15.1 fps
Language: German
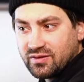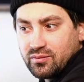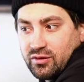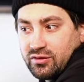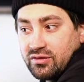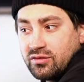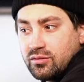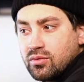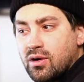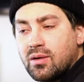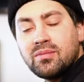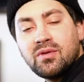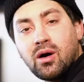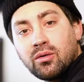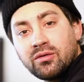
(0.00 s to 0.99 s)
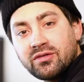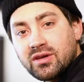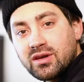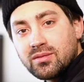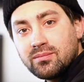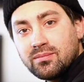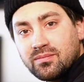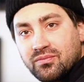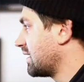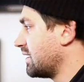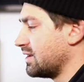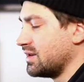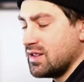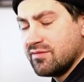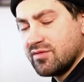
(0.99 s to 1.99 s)
was möchte ich überhaupt ausgeben?
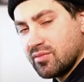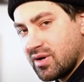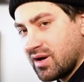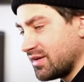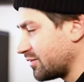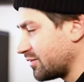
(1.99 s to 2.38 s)
Nehmen wir mal